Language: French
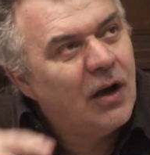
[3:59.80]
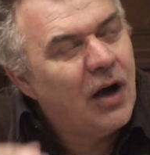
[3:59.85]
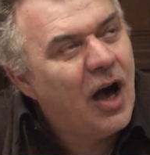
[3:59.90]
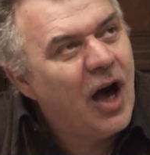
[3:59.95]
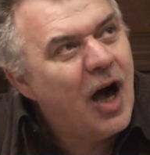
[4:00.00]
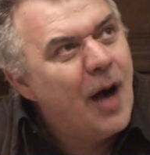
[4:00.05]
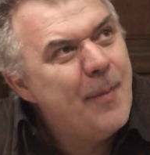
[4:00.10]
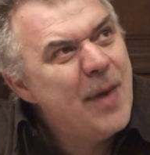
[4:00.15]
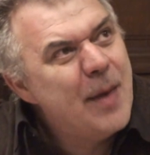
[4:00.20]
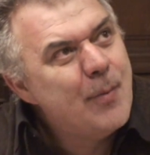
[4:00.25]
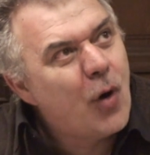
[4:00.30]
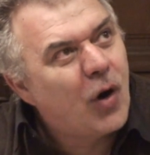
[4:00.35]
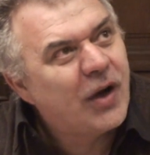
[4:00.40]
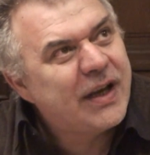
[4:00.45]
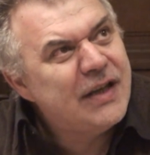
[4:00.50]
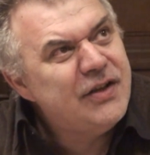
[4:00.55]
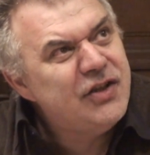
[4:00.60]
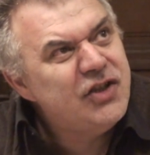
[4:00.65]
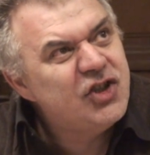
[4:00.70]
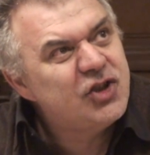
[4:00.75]
à un même
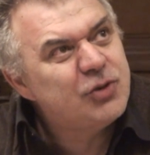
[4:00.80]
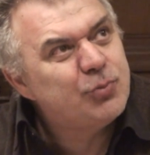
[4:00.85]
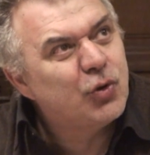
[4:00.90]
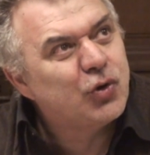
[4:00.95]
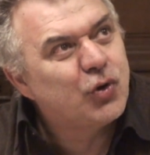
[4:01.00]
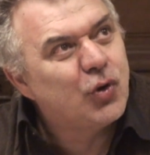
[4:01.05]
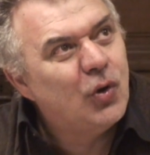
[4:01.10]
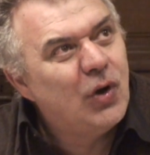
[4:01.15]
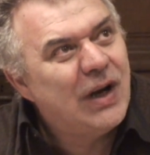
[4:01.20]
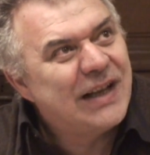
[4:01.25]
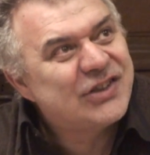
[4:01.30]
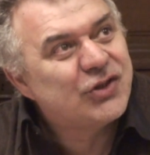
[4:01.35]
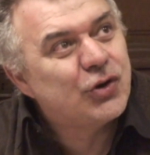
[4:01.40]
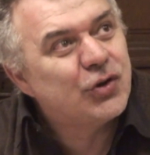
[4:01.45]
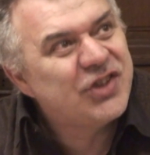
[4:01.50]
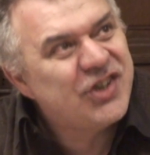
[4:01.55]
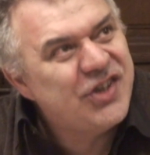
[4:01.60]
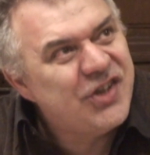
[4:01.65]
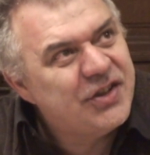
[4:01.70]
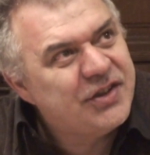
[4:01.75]
organisme, que la
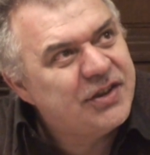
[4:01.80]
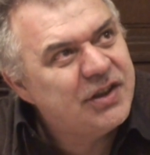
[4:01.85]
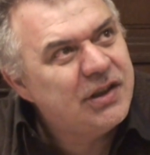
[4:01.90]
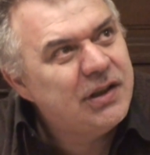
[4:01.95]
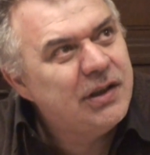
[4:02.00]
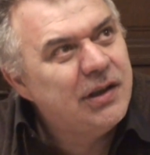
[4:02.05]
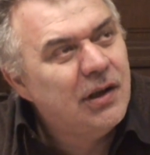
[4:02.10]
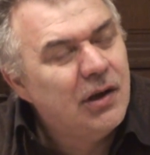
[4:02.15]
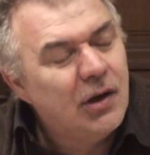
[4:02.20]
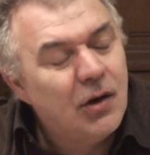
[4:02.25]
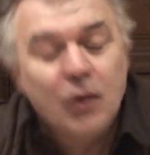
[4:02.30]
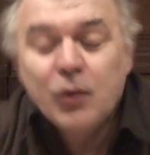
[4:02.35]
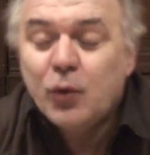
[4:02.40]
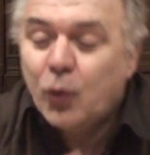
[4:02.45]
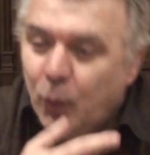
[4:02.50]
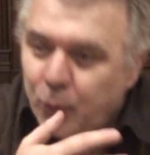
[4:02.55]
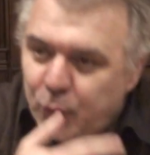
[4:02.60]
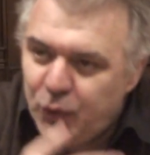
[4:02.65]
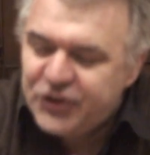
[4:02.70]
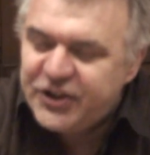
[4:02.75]
société
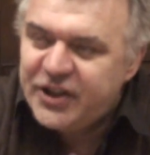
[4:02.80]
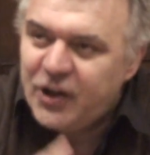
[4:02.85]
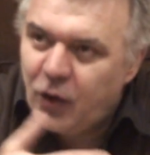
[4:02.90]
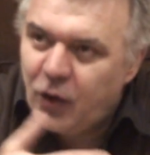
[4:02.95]
composée